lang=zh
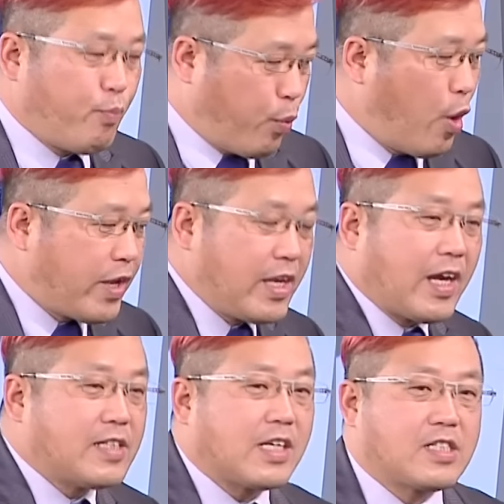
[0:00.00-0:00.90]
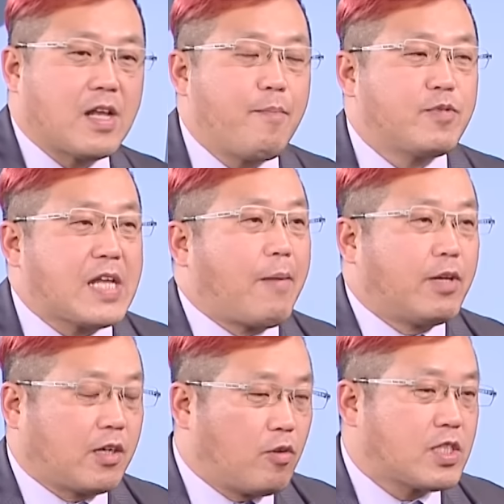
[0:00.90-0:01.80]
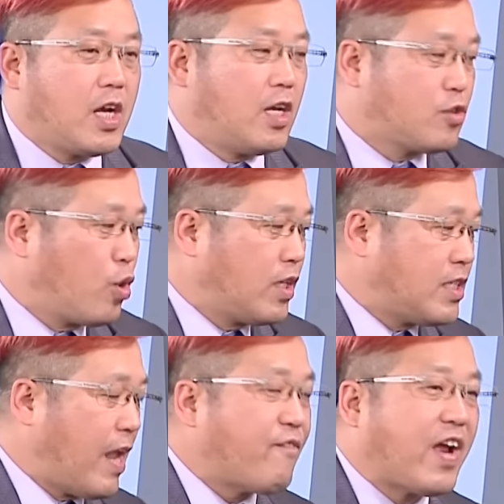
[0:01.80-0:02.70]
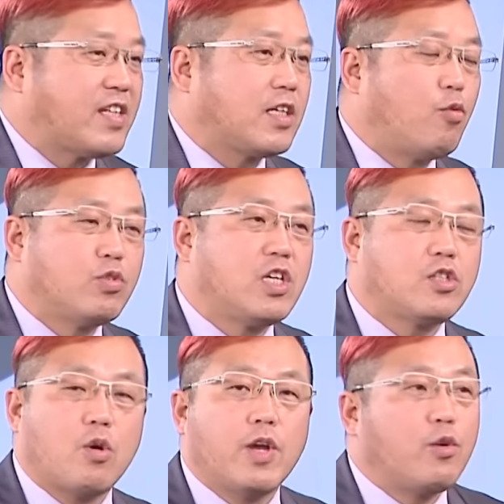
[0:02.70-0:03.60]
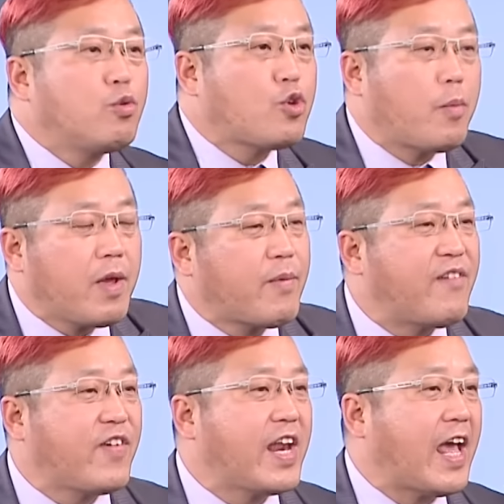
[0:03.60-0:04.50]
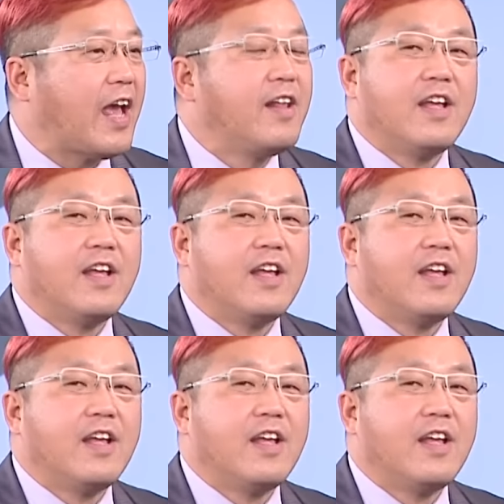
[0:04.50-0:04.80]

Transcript: 波音跟这个生萨博的公司合作的研发的这个武器，就会如雪片般飞来。